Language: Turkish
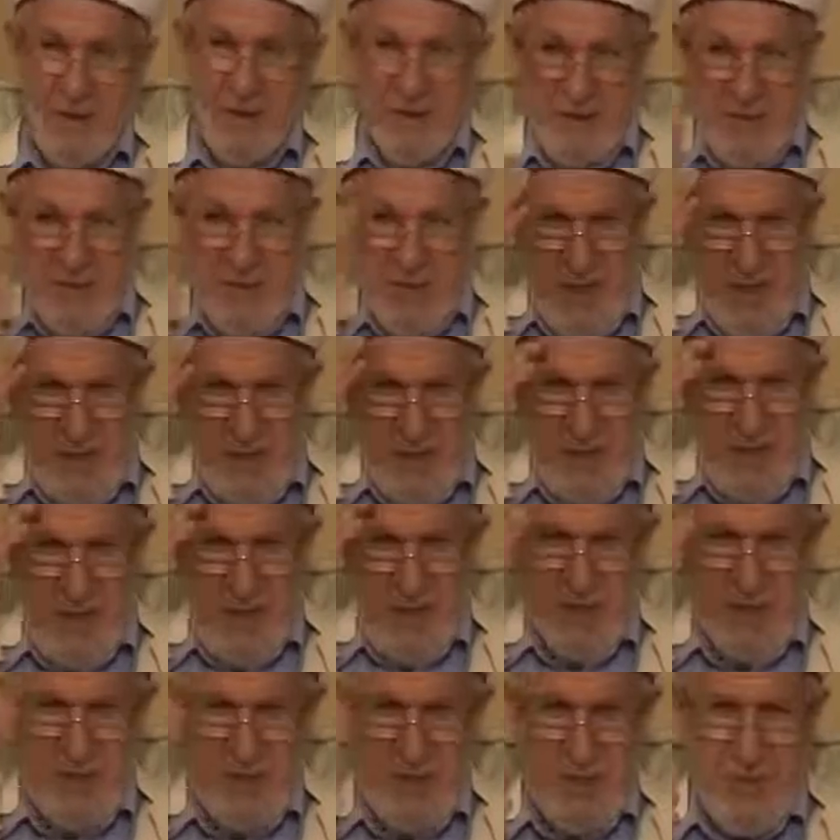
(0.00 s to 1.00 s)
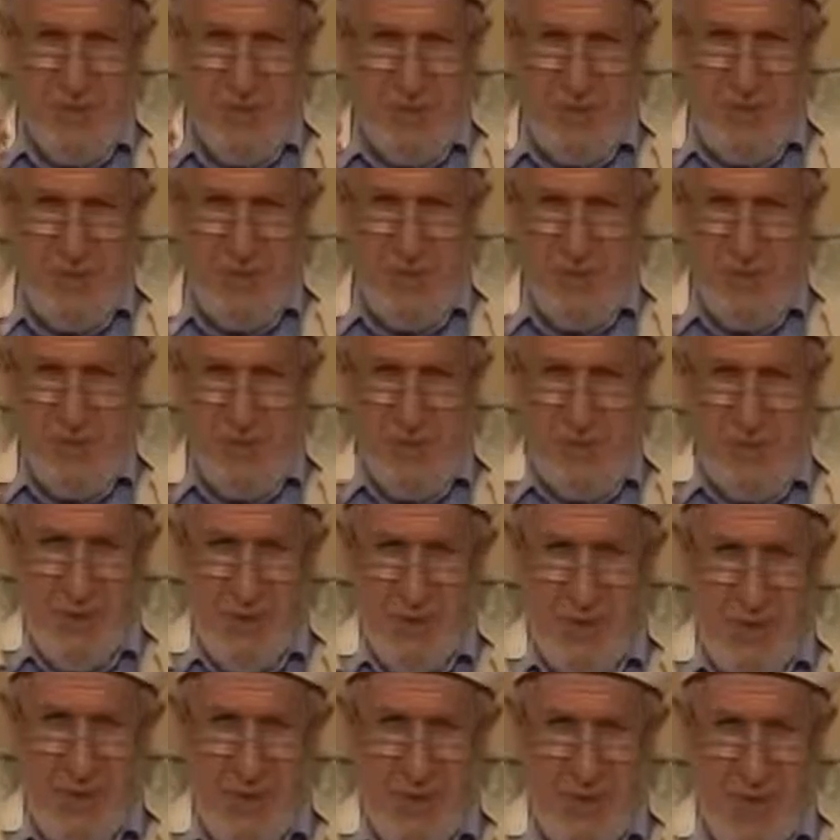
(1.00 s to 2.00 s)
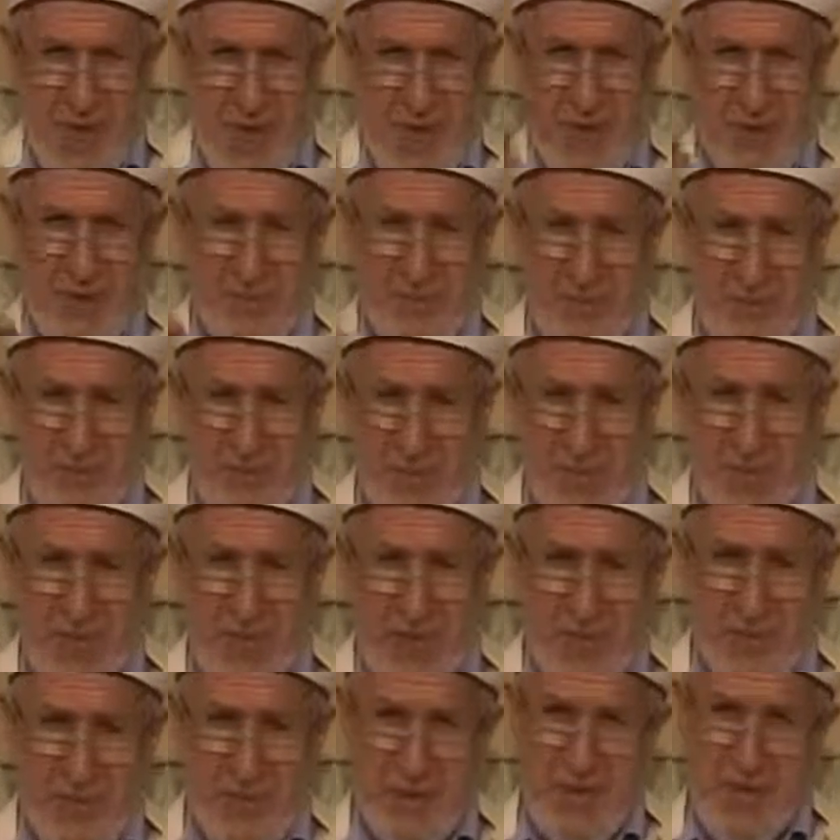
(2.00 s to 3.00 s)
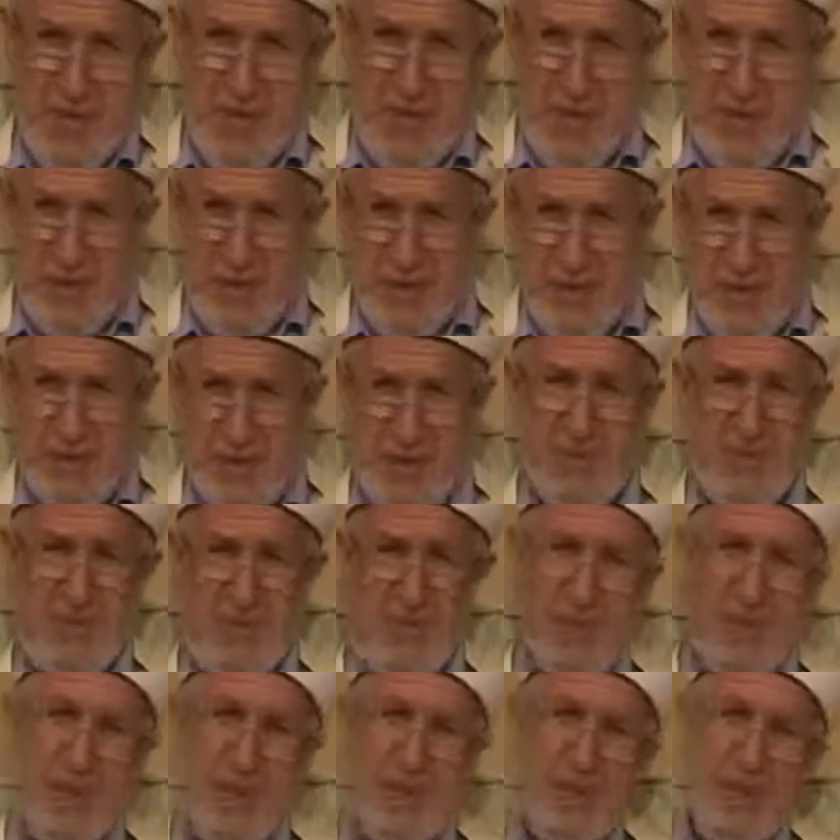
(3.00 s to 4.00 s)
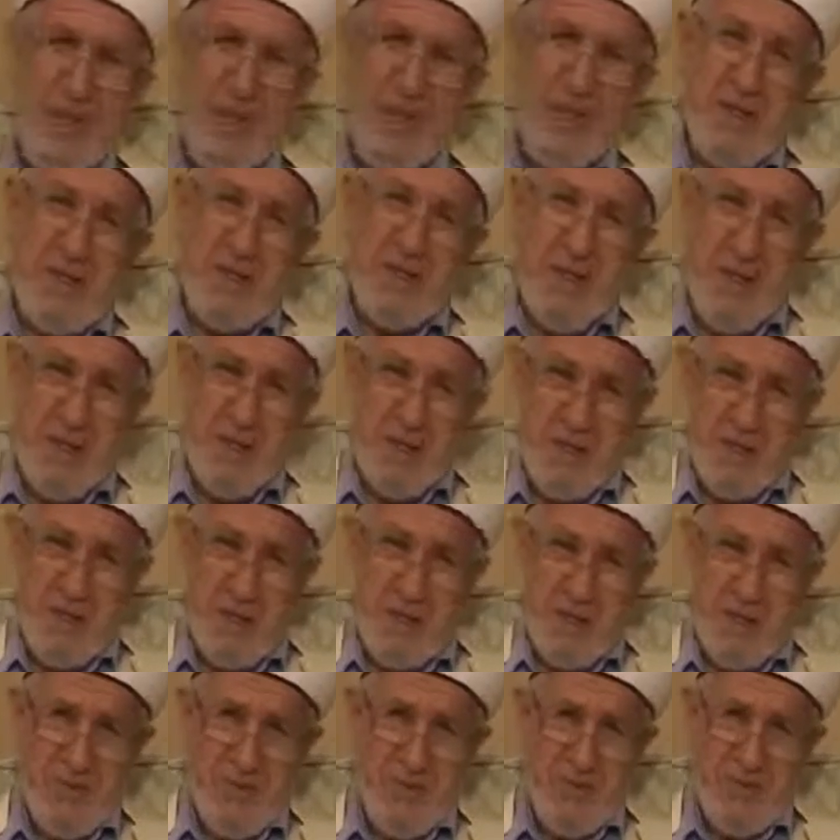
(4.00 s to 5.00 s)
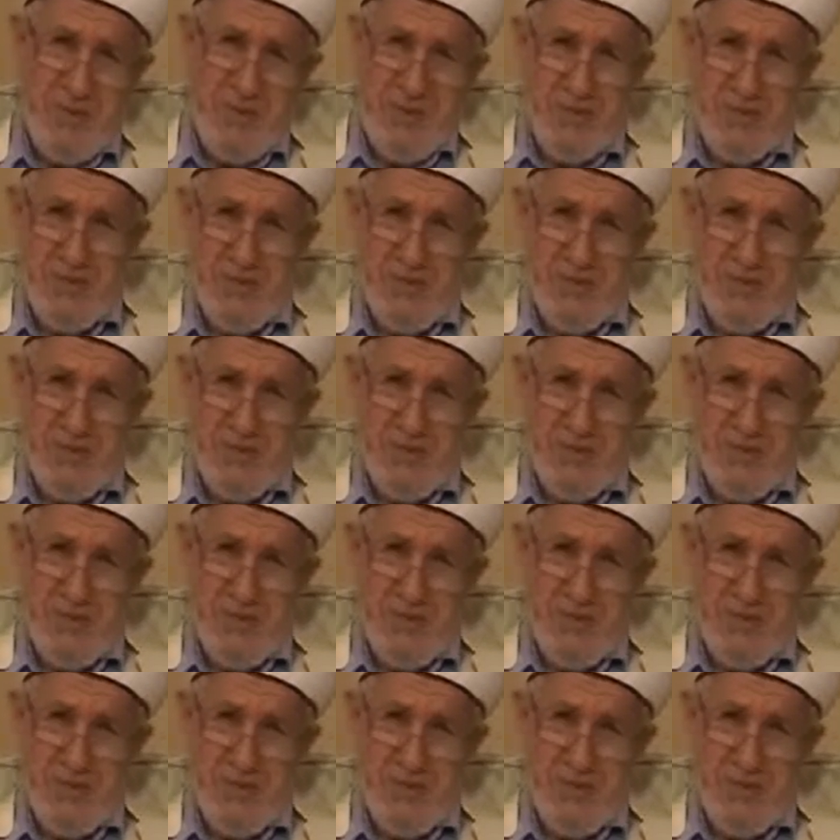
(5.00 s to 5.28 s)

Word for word: Çünkü beni otobüs tutuyor. Onun için orada mutlaka orada geliyorum. Mecburum.